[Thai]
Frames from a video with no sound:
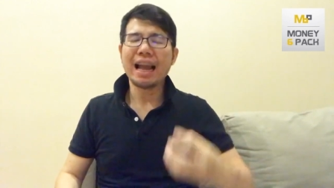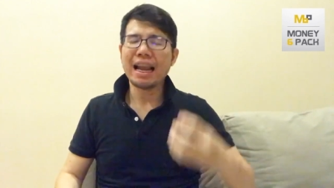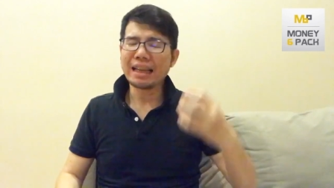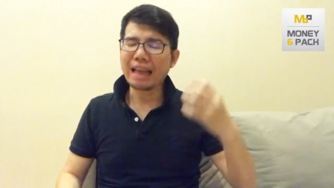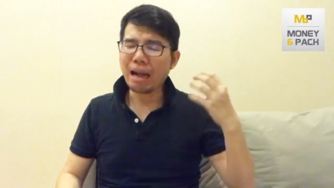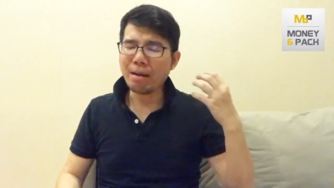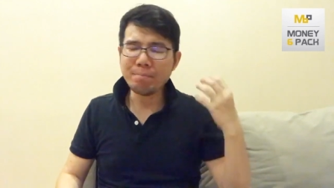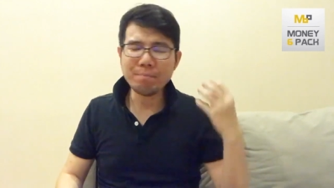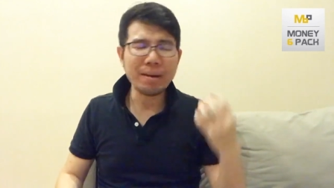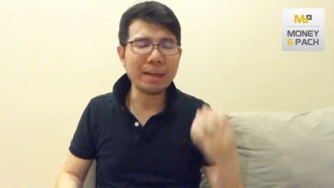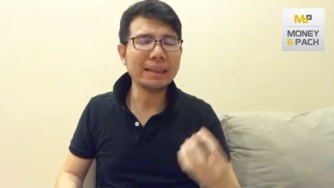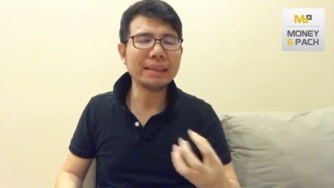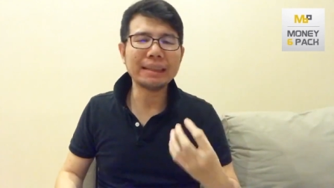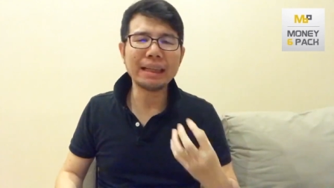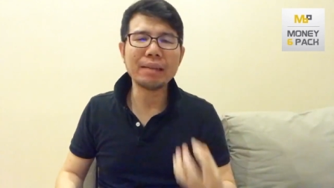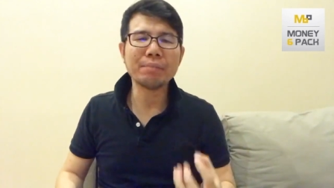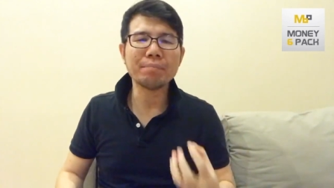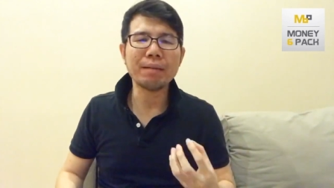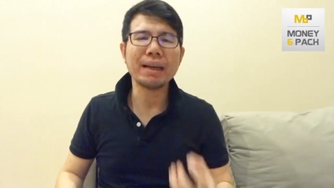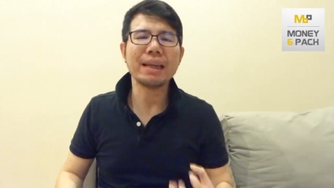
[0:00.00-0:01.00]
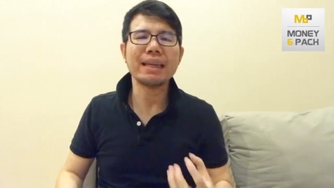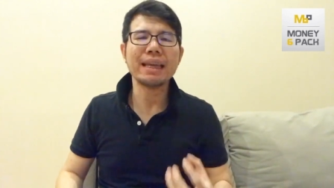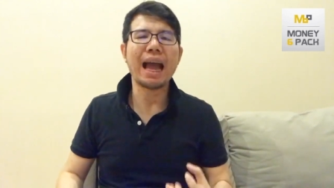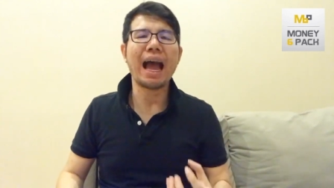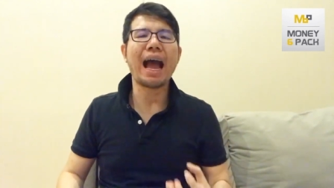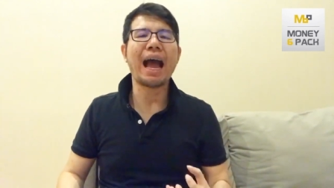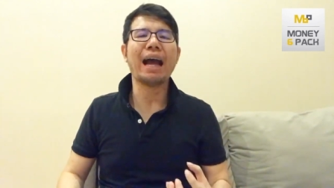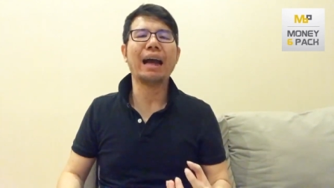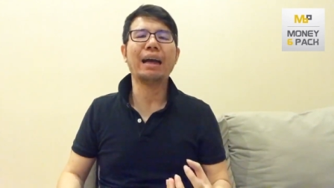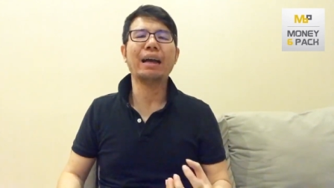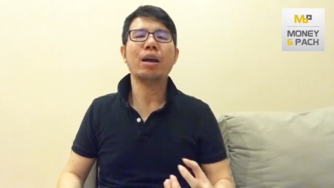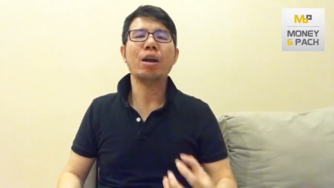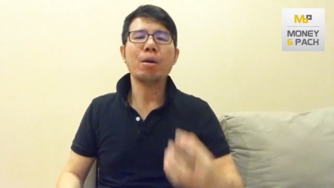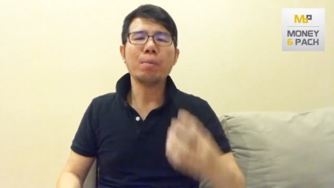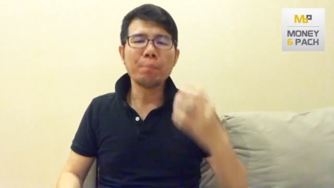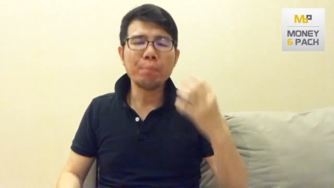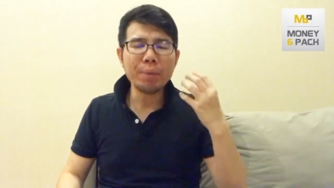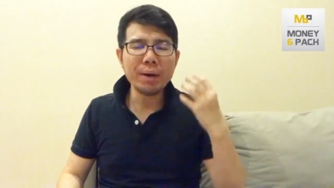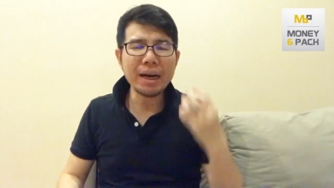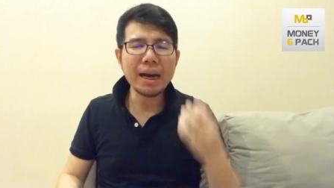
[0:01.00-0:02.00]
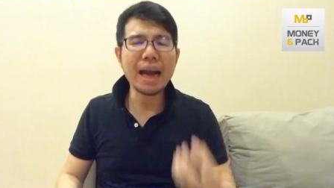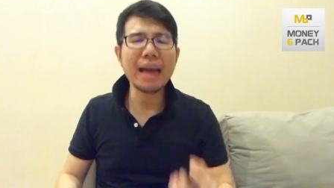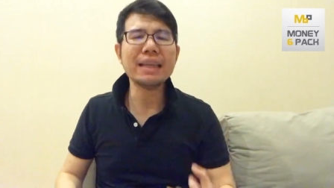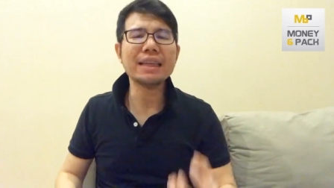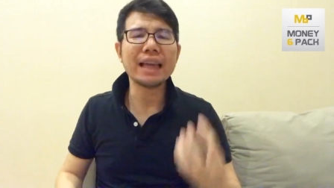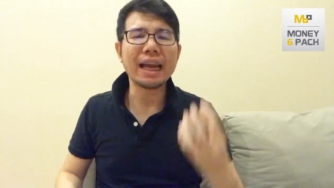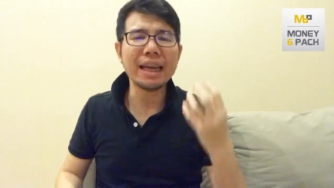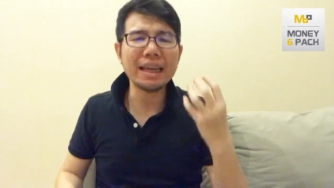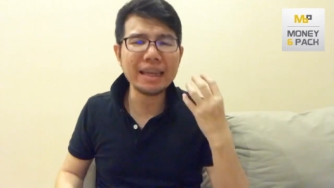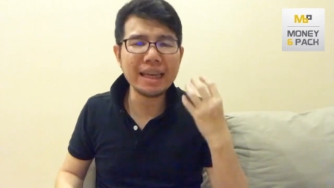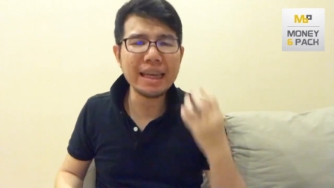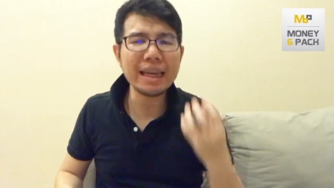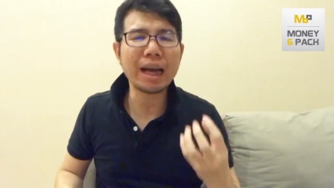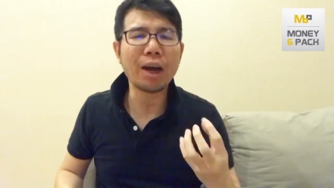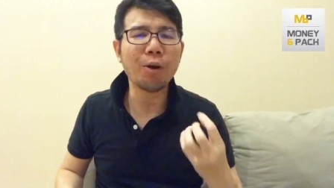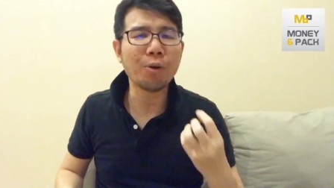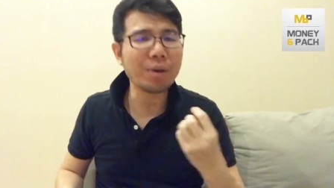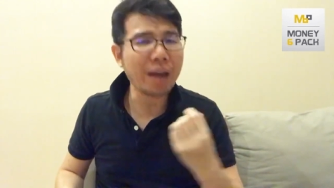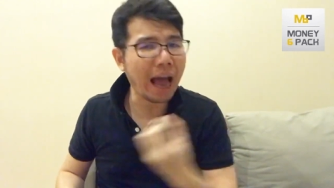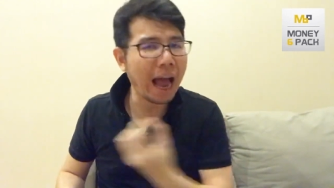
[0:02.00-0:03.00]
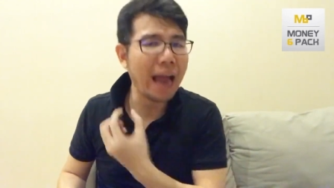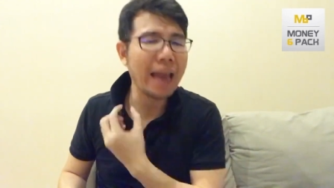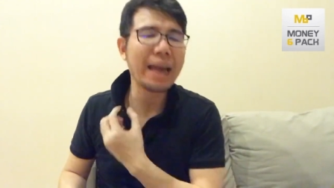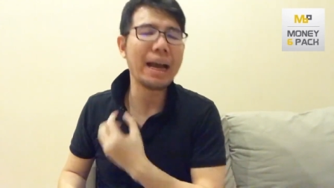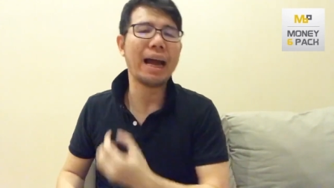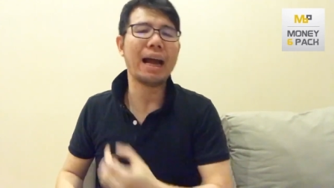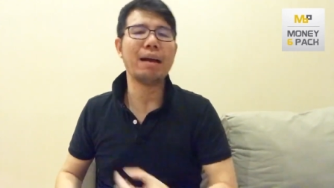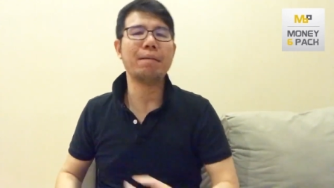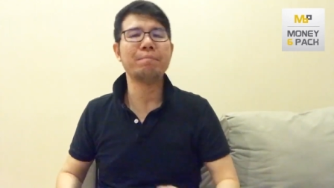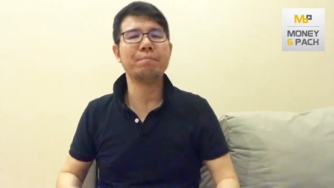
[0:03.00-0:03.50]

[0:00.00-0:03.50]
ทำบางสิ่งบางอย่างเพื่อให้ใช้หนี้เขาได้ครับ